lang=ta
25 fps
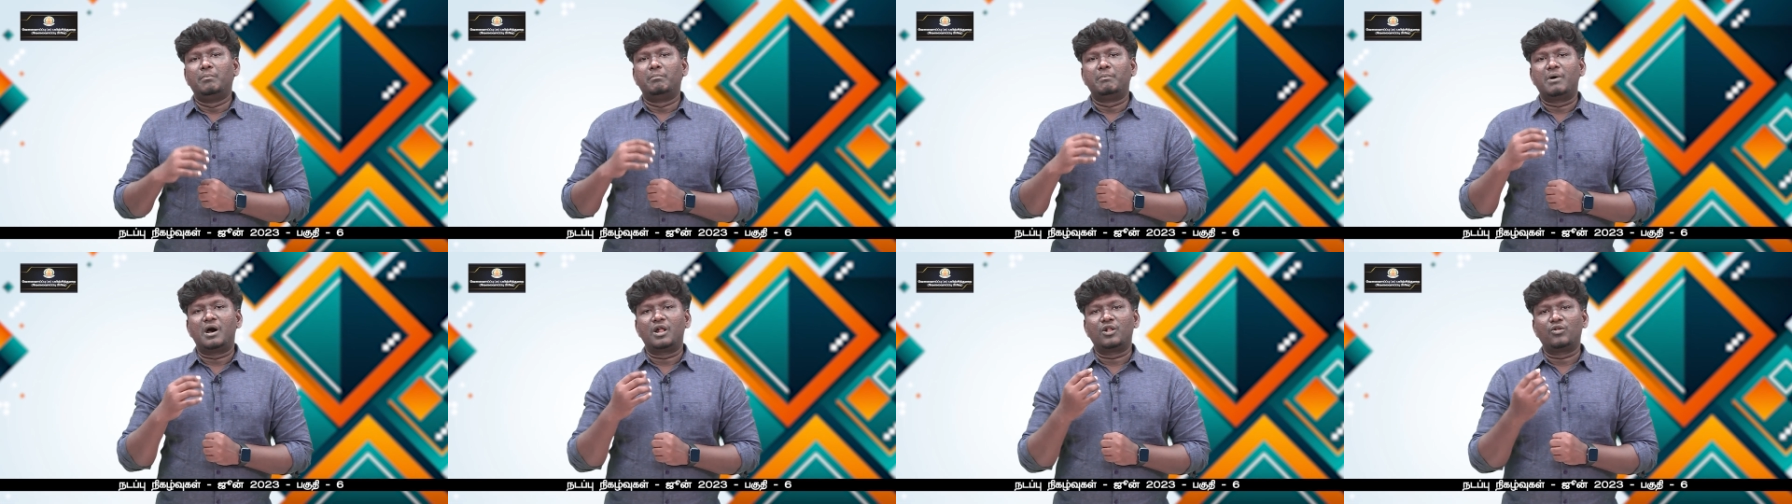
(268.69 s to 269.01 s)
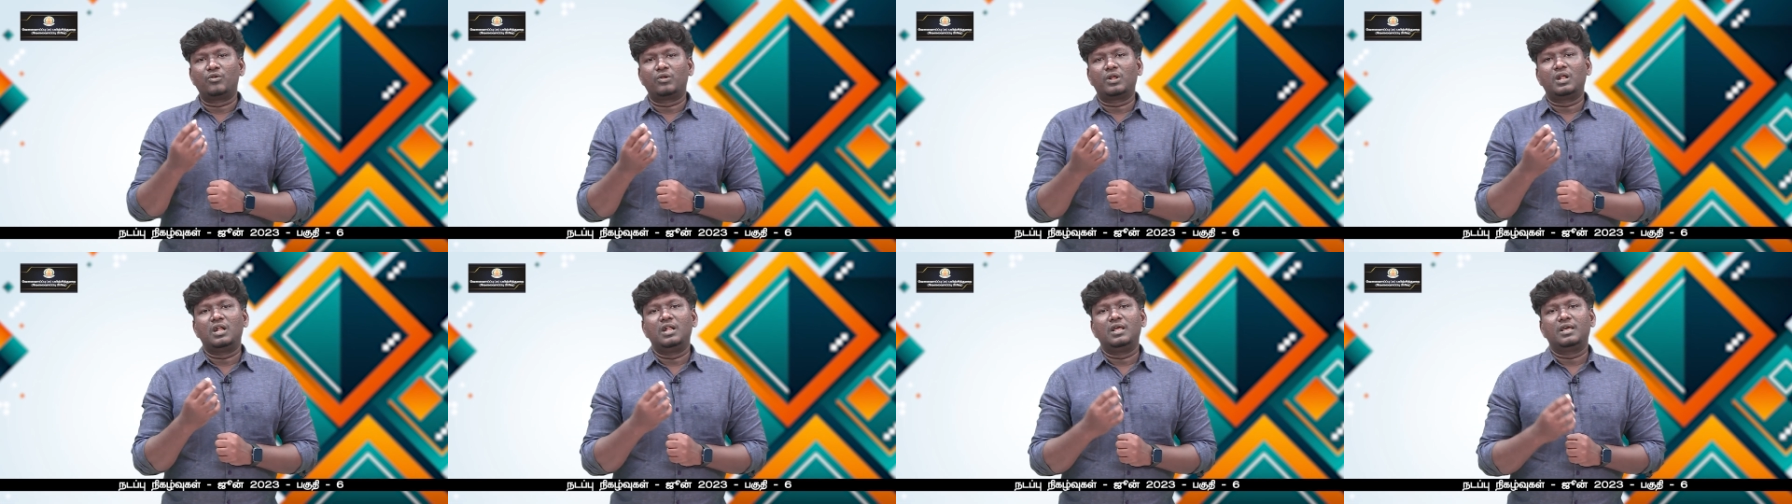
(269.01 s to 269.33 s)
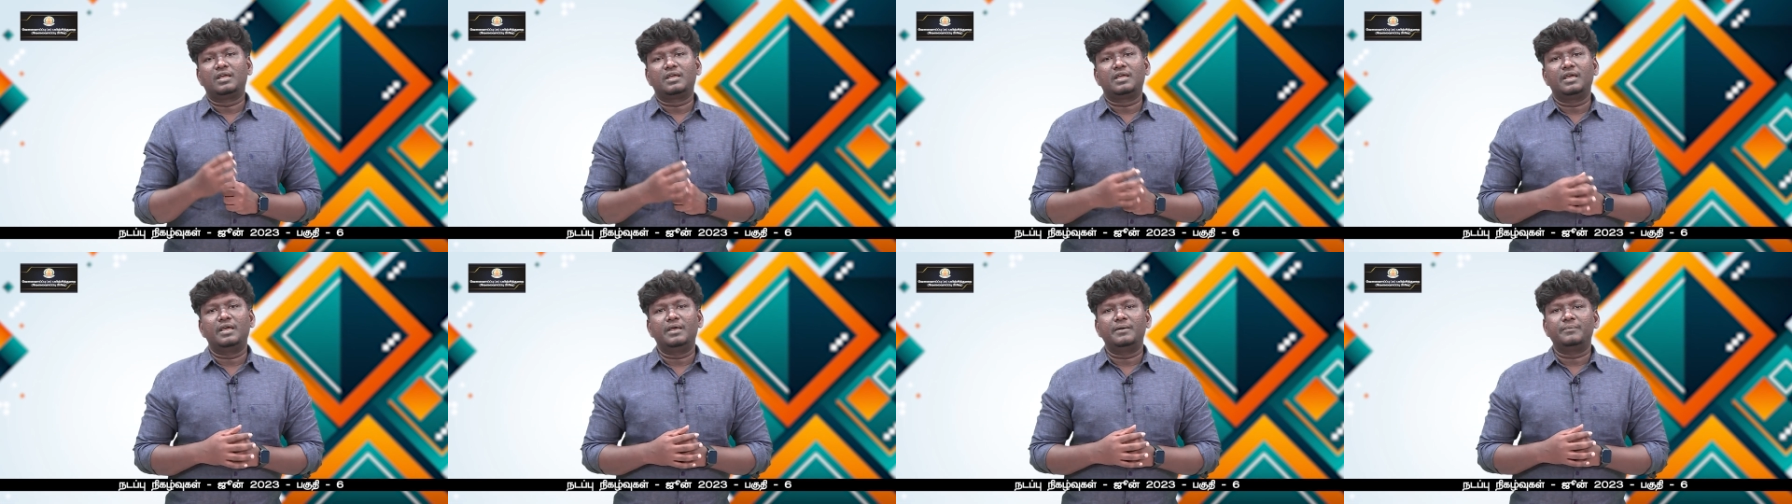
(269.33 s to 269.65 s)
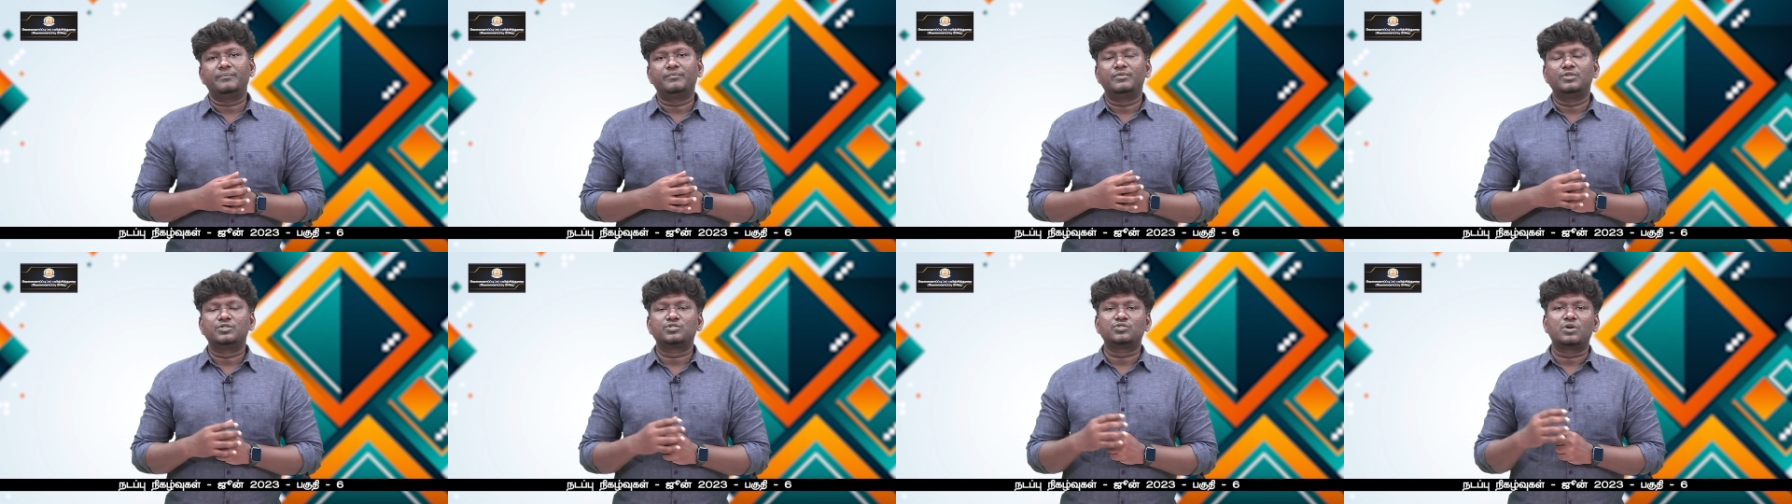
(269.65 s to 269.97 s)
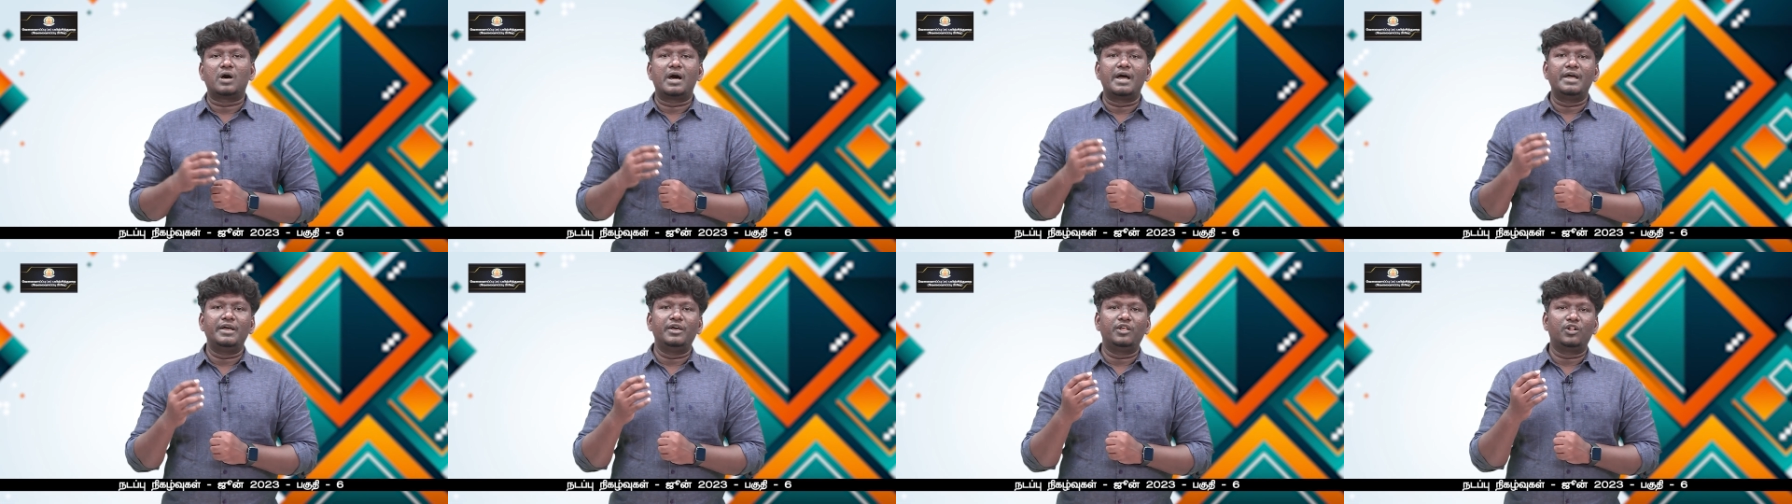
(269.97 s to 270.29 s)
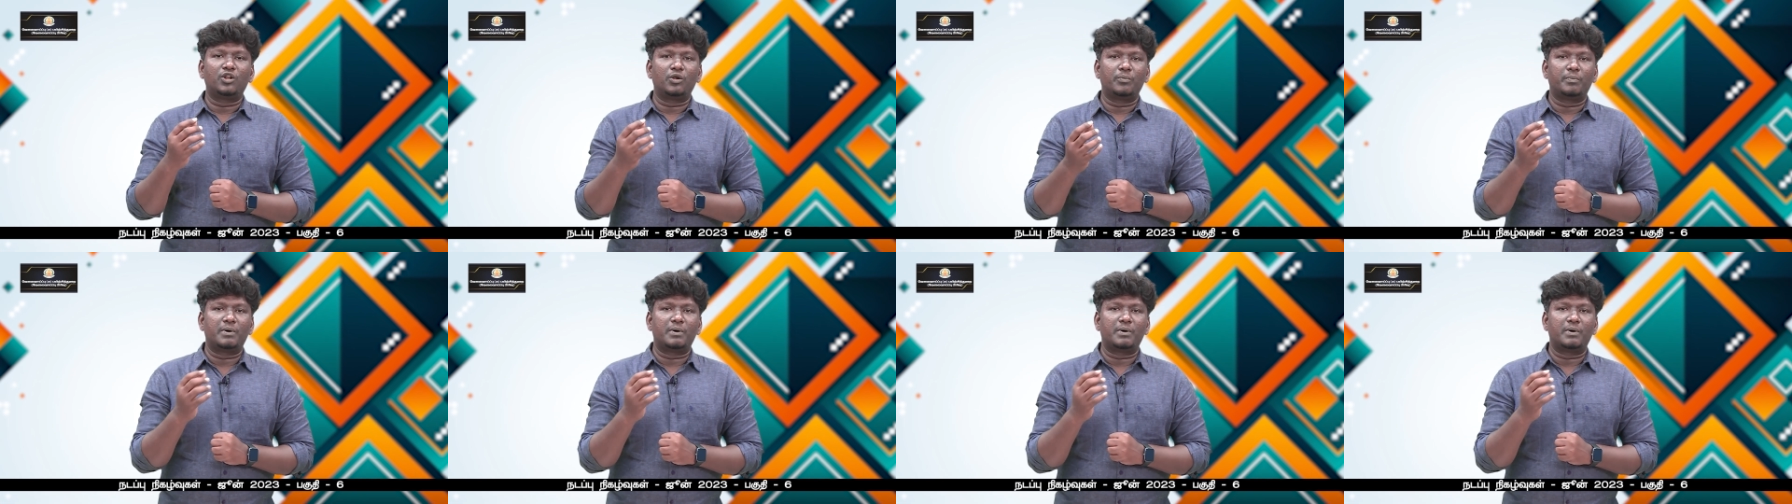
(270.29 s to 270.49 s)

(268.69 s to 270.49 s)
மாணவர்களுக்கு ஸோ ஆயிரம்